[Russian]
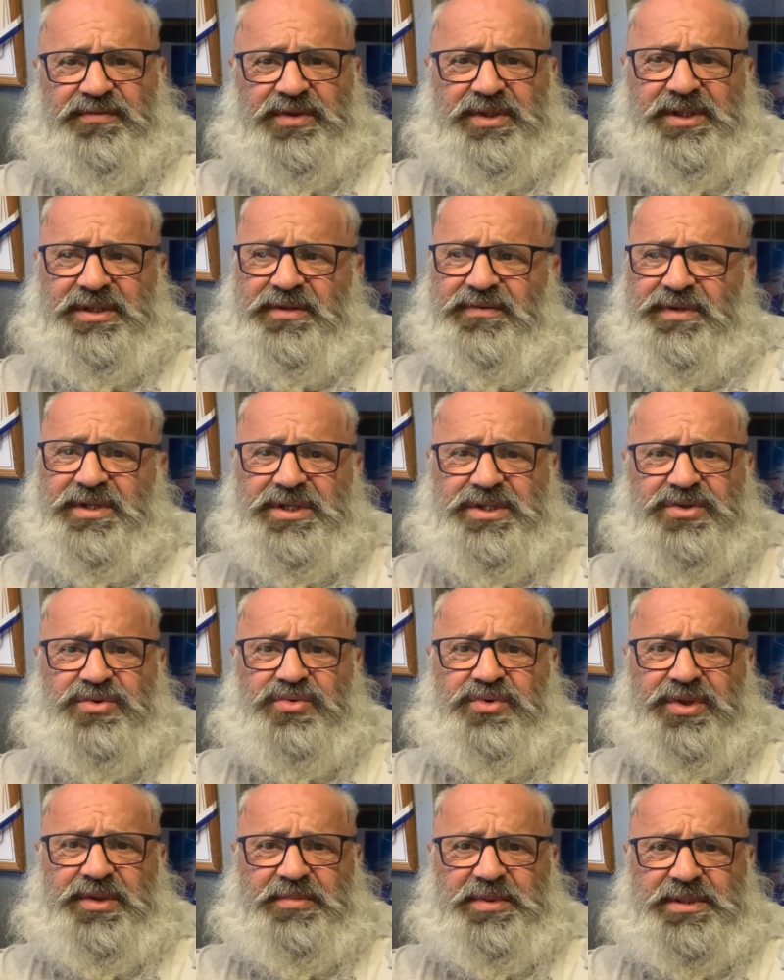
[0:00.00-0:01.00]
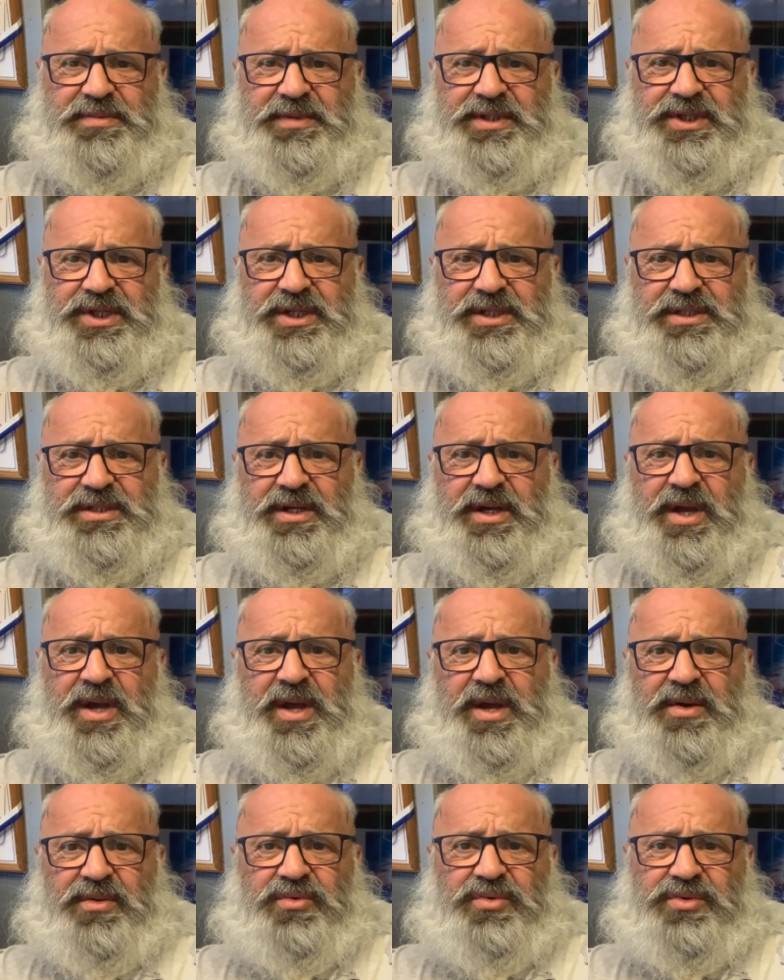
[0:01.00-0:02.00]
Вот этого идиота посмотрите,
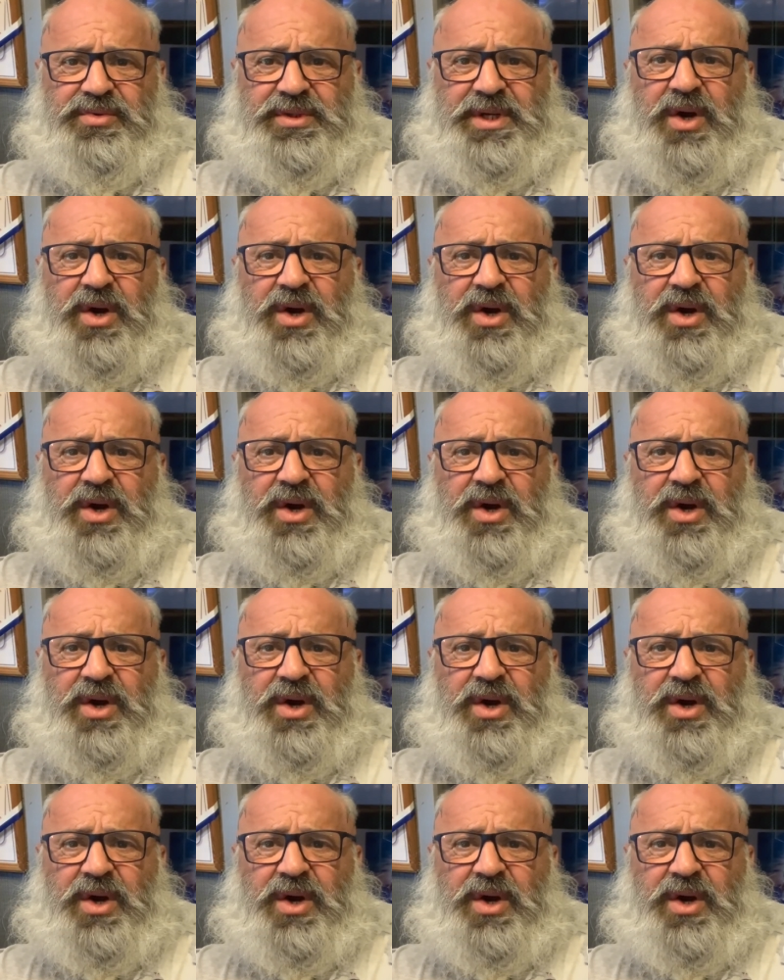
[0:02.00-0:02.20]
он,